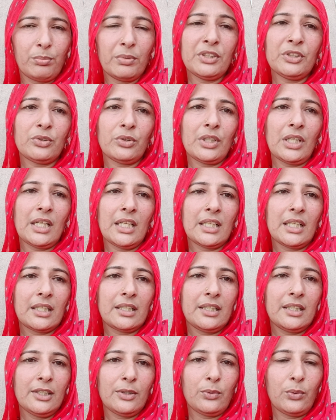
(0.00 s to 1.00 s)
मन तो यहाँ लगा
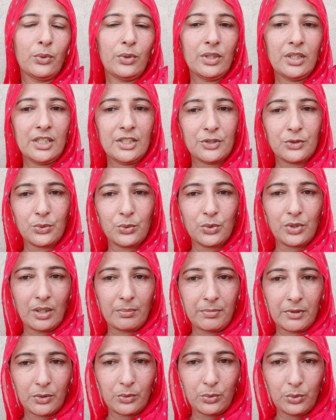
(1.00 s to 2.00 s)
कि खुली छूट
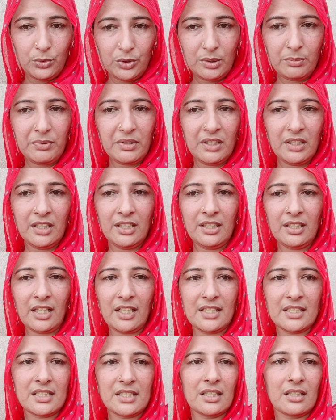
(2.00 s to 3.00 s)
आप खुद भी
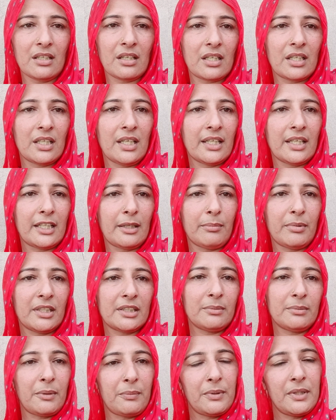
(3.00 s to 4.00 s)
ऐसी कर लग रहा
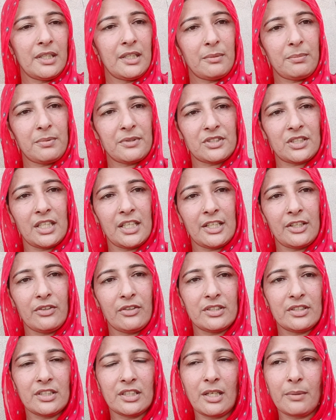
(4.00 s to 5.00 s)
बात में फिर पछताई
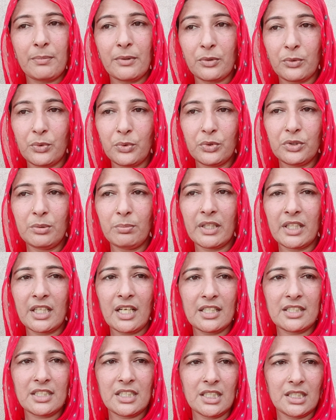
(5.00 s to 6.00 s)
कि जब आप खुद बने
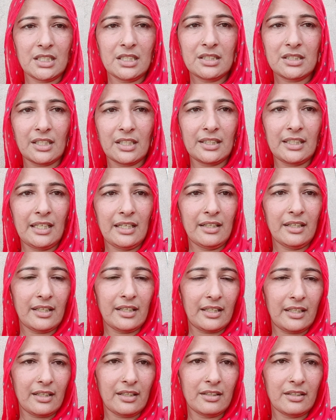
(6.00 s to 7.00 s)
ऐसी शिक्षा देने
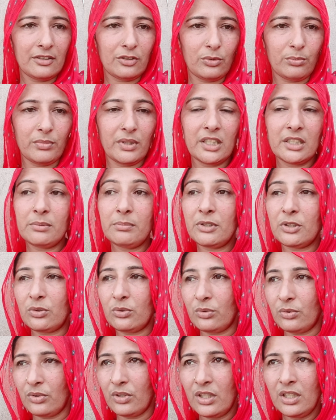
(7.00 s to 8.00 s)
लग रहा तो बाद में
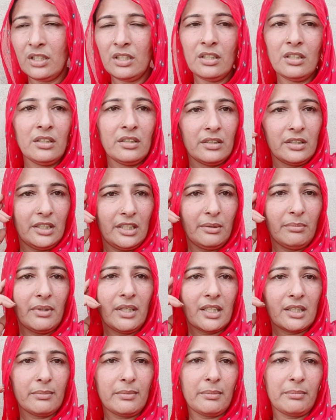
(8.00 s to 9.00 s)
तो
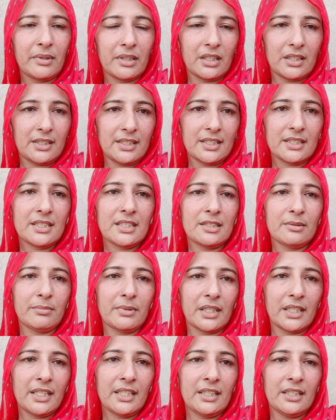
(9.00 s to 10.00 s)
दिमाग में घटिया चीज़
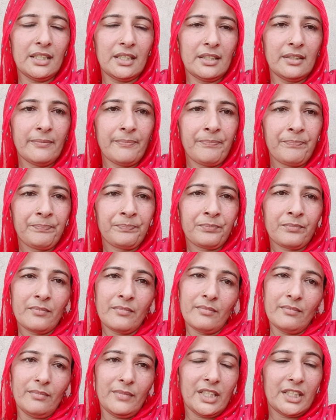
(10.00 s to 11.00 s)
बढ़ेगा
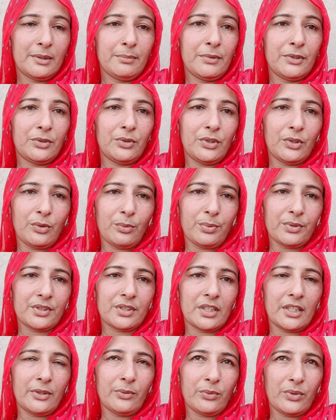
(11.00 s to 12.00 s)
बाद में तो देखो
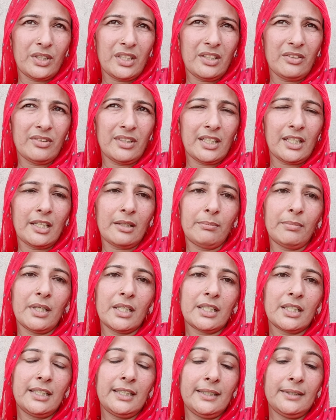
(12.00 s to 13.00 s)
पछताया कि अरे
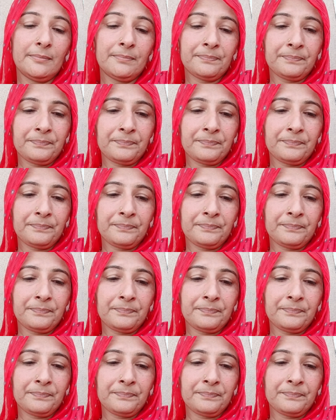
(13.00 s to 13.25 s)
बाकी